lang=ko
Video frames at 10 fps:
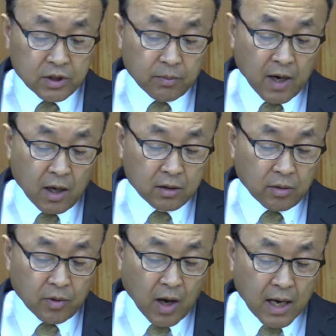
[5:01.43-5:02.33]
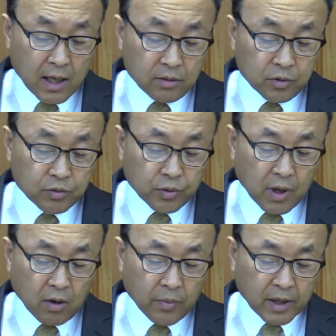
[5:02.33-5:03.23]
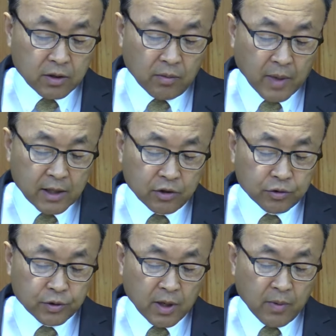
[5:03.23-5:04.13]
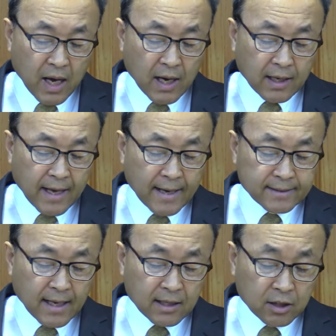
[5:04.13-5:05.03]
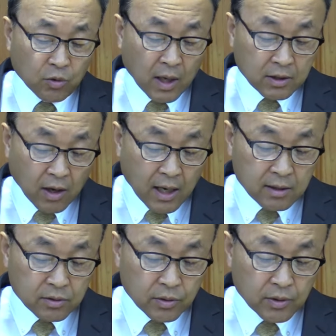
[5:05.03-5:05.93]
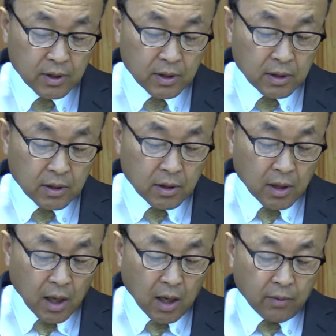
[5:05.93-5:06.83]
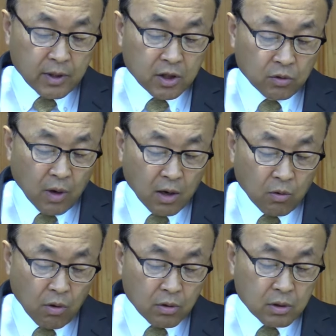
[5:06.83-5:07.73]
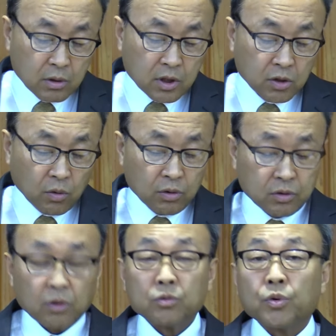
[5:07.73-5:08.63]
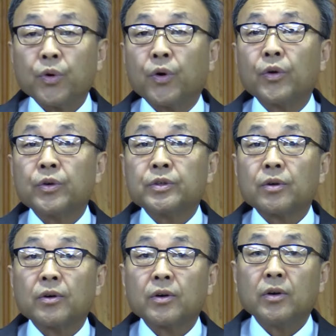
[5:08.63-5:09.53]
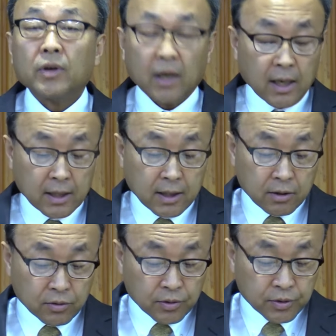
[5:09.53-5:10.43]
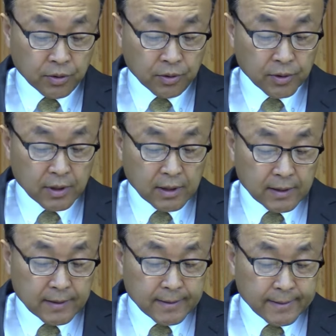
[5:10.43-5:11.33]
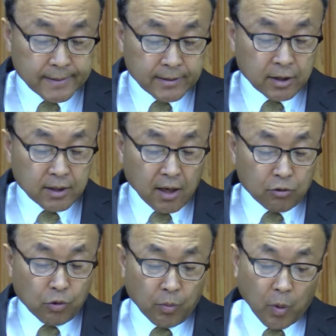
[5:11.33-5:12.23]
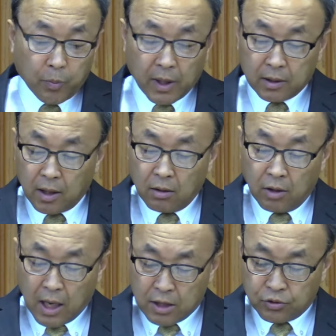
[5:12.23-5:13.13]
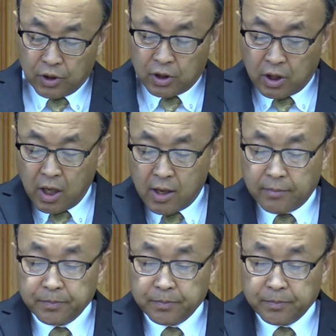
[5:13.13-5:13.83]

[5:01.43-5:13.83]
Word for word: 지방과 더불어 하나님을 두려워하고 백성을 많이 구제하며 하나님께 항상 기도하더라 그랬어요. 하나님이 기도하고 그 기도를 들어줘요. 여기서 하나님께서 그렇죠? 근데 이 사람이 구원 못 받았다는 걸 알 수 있는 게